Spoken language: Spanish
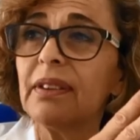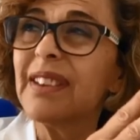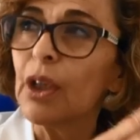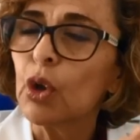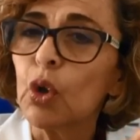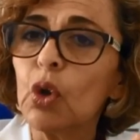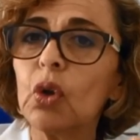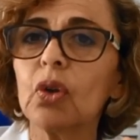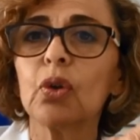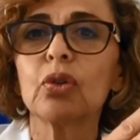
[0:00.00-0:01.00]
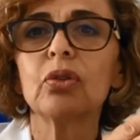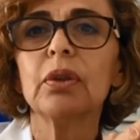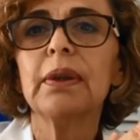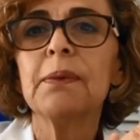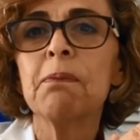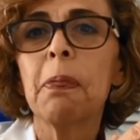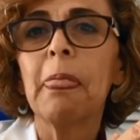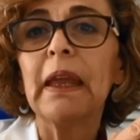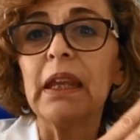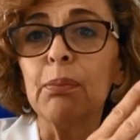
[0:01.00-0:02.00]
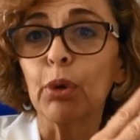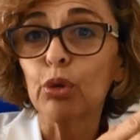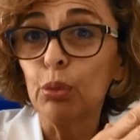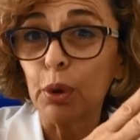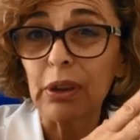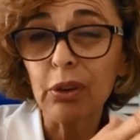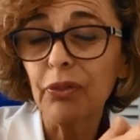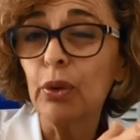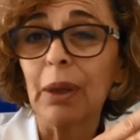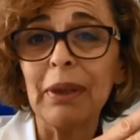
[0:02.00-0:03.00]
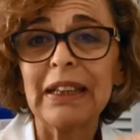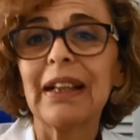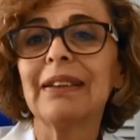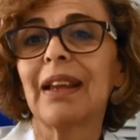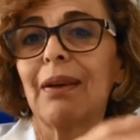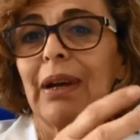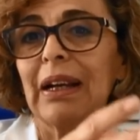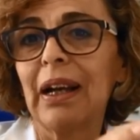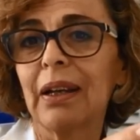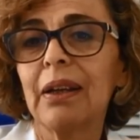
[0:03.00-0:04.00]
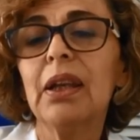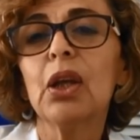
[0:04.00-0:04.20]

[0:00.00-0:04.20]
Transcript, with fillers: psicólogos, y por supuesto fundamental trabajar